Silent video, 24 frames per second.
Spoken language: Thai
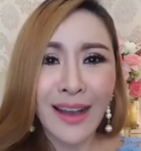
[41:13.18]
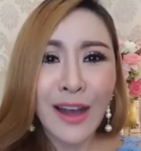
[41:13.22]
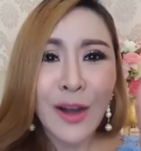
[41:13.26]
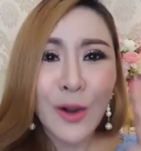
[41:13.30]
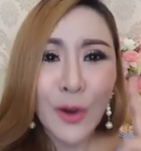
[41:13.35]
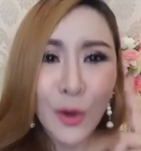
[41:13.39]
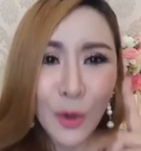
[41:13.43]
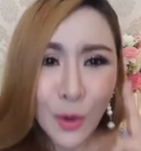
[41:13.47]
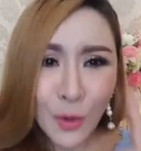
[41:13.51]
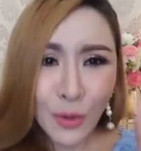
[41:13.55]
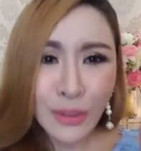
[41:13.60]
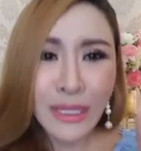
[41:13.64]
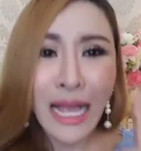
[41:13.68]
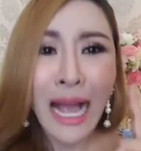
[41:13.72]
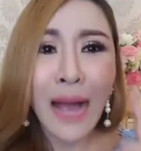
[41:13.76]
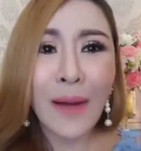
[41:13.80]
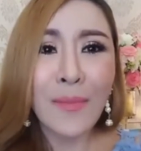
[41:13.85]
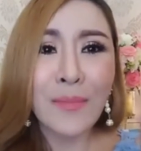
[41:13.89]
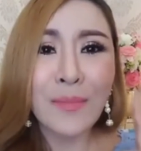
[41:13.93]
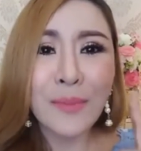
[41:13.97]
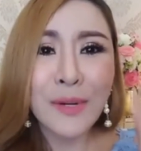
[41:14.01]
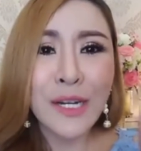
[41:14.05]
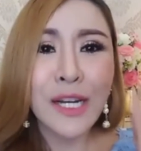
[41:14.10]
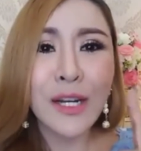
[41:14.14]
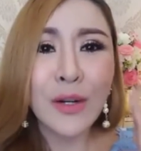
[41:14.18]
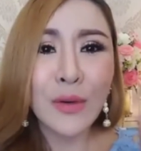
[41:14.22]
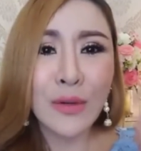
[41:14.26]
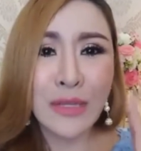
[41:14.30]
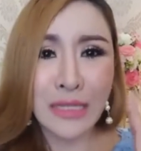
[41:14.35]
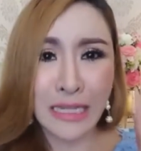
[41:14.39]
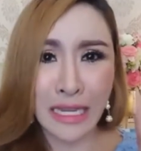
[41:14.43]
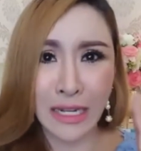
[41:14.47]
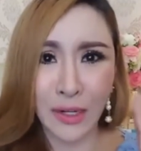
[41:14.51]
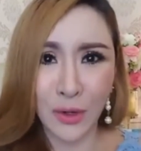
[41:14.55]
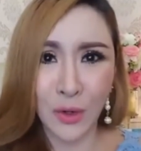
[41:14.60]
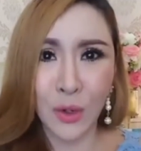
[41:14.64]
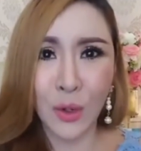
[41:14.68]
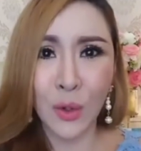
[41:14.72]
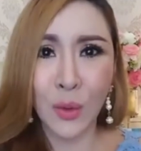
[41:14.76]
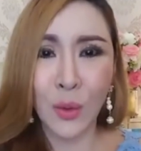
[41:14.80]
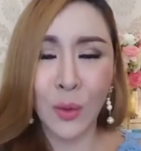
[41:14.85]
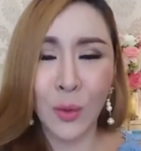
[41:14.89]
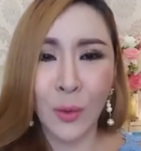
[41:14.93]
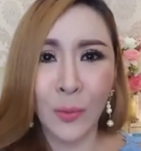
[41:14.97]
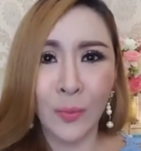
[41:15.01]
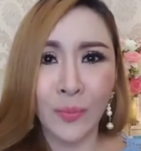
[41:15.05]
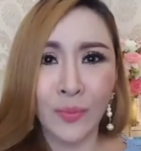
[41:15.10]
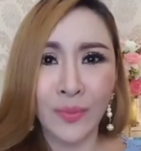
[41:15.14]
ครูทำเพื่อลูกศิษย์ครู
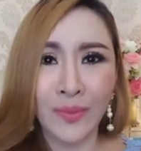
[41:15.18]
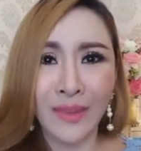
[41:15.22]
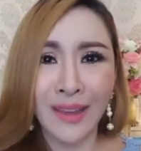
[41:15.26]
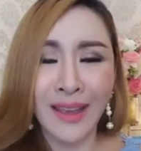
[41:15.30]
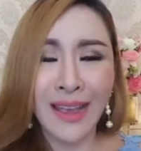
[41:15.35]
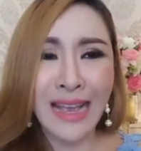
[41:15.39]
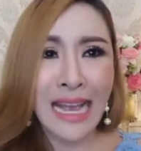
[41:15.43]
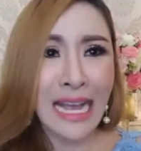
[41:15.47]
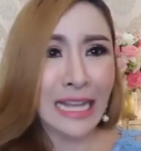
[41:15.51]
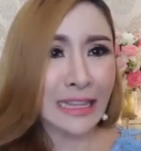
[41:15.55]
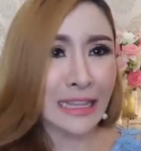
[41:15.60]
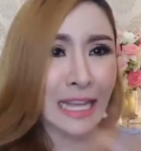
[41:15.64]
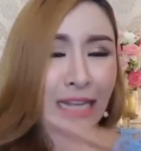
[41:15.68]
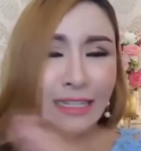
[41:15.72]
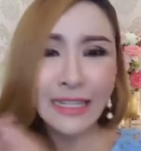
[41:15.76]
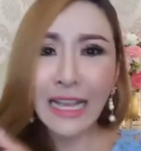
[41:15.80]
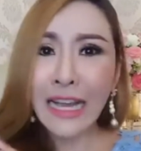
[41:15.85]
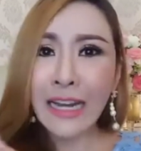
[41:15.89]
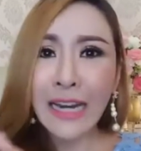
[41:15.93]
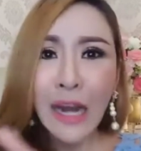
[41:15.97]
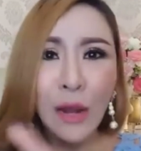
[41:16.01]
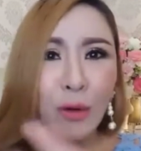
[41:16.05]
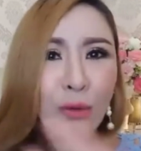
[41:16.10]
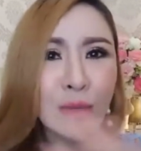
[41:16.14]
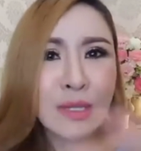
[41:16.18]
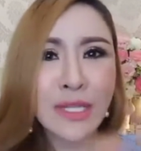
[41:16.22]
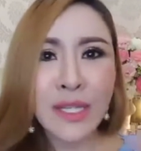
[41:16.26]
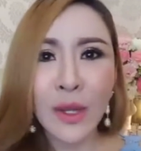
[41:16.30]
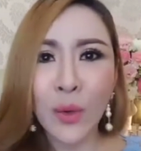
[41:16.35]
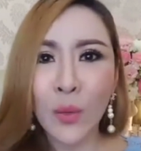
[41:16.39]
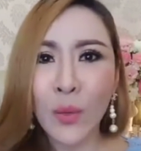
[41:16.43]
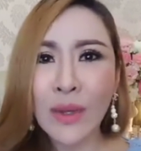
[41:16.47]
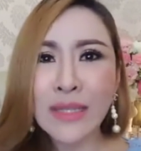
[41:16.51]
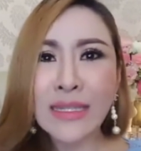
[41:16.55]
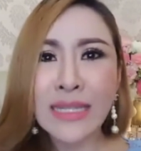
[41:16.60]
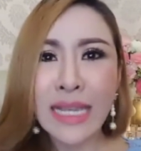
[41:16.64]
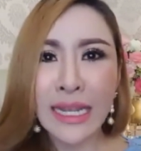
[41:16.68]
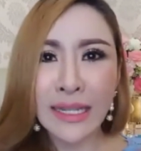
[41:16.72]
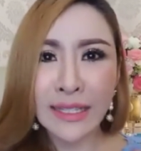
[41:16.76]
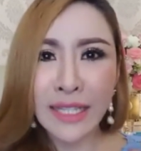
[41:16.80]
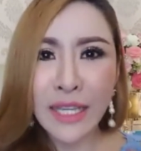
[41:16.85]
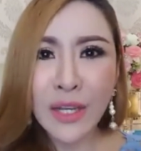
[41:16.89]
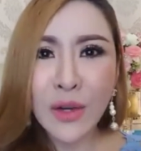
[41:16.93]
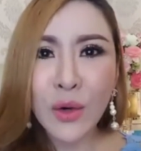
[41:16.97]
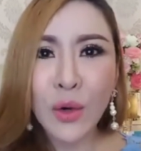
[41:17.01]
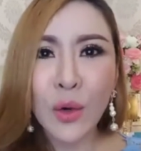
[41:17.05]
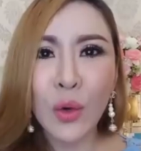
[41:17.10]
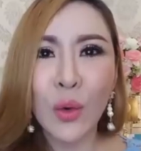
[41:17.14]
แต่ถ้าเรารู้สึกว่าสิ่ง
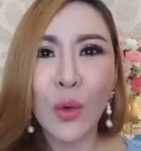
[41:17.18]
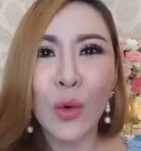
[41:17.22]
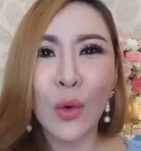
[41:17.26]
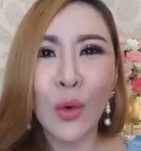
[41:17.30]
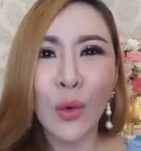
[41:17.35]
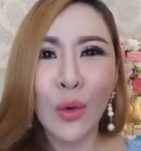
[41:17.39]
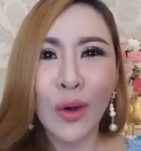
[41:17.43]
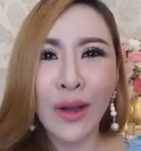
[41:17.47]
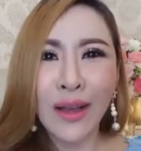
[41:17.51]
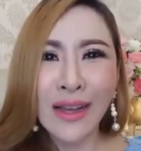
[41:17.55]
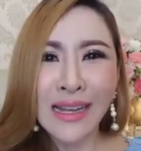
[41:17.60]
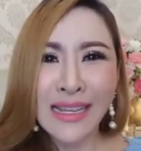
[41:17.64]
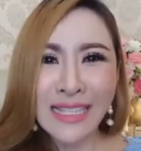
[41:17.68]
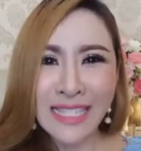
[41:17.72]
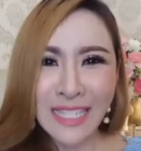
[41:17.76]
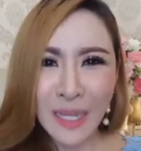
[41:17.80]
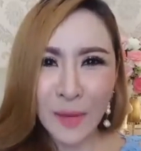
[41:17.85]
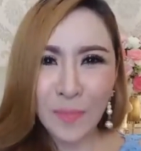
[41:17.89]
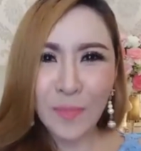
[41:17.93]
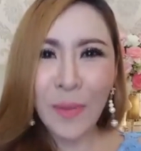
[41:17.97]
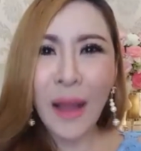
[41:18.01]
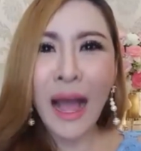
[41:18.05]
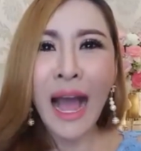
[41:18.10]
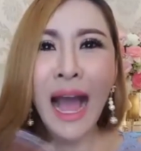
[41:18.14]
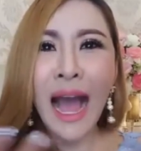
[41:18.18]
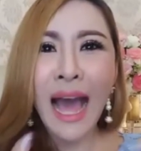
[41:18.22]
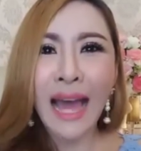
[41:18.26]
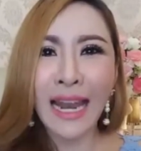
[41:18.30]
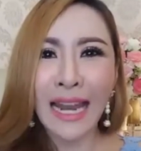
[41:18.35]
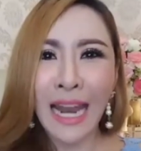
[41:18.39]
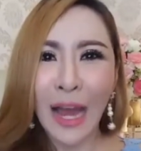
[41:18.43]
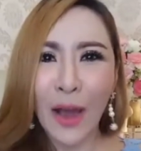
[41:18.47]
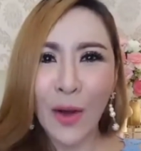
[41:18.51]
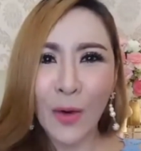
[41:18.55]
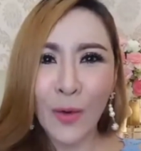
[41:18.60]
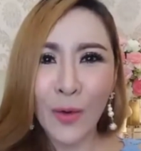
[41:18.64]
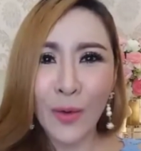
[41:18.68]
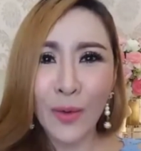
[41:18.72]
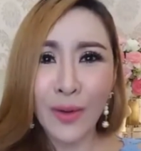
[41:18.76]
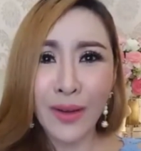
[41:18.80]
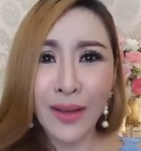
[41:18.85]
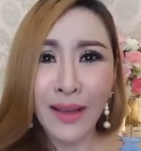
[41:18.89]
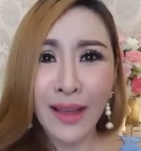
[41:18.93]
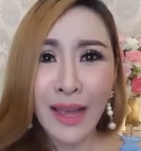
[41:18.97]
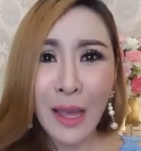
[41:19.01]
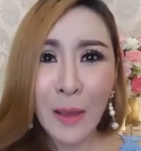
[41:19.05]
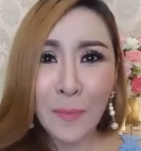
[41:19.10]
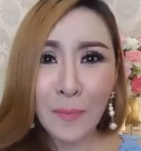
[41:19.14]
ที่ครูจะพาเรา
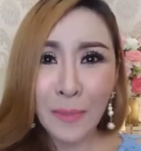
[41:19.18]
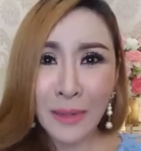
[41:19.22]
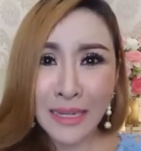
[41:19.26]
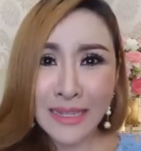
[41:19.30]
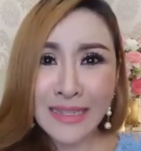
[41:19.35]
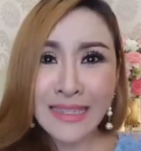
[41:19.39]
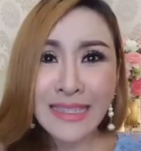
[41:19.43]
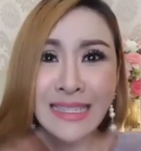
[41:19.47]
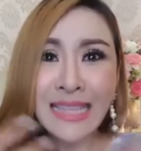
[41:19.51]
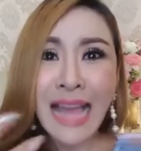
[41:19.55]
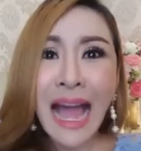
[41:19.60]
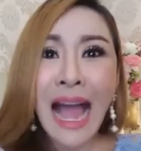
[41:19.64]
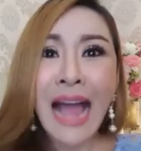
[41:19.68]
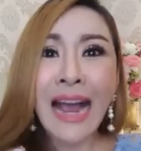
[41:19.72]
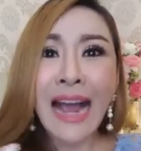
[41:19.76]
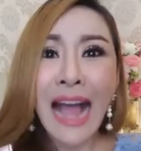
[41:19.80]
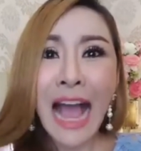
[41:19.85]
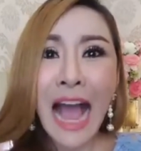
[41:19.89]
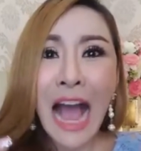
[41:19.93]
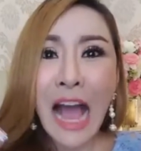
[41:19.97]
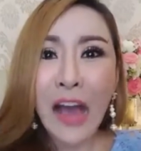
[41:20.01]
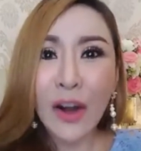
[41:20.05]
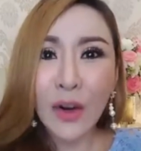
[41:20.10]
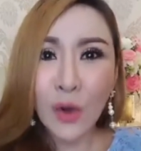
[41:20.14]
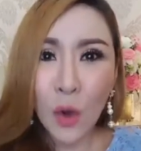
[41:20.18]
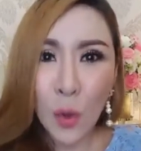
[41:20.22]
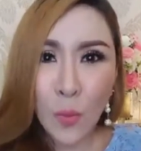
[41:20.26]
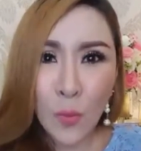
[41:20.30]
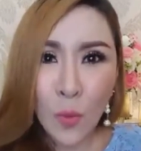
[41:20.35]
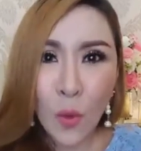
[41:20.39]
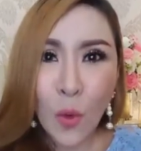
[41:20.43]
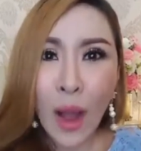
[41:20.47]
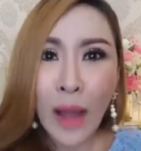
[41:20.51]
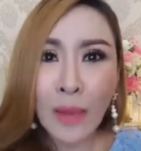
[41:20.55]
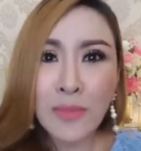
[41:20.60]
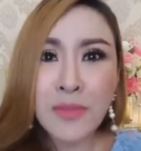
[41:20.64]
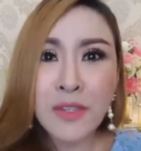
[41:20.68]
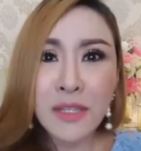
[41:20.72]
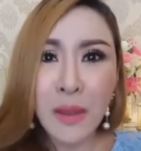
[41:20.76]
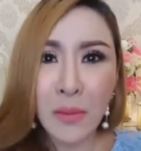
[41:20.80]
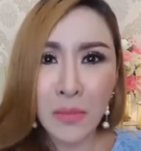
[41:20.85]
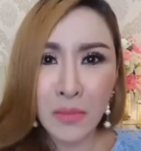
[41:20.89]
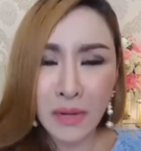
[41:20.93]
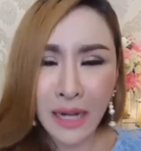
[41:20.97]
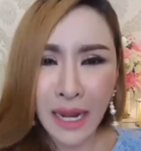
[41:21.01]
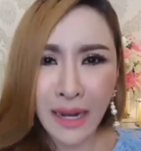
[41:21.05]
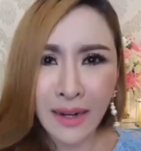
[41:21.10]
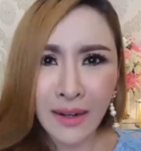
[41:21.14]
ไปสร้างอารมณ์ความ
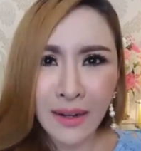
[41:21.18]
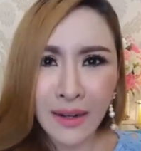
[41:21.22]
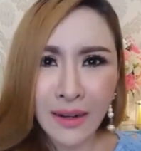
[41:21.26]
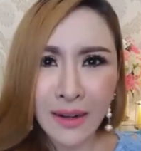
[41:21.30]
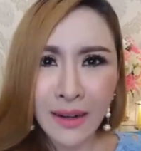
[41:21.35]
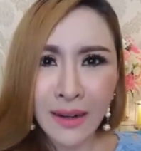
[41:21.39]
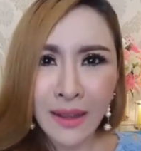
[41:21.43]
สำเร็จ